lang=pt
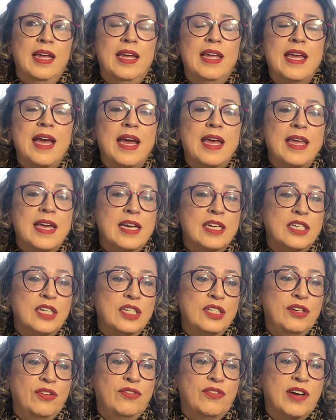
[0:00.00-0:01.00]
E aí a
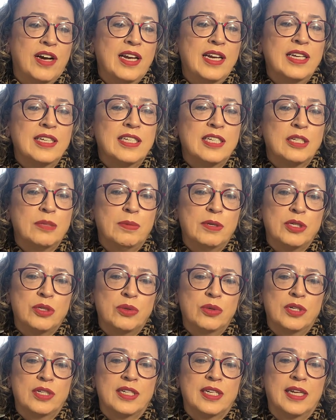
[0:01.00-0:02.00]
gente fala essas
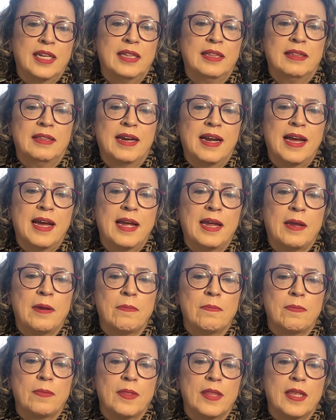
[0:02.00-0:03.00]
pessoas que
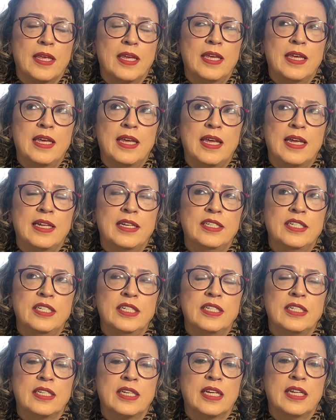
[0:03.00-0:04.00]
traem e
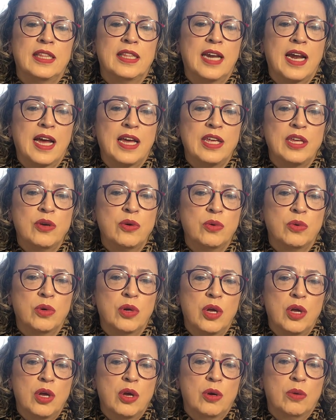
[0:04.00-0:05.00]
diz que traiu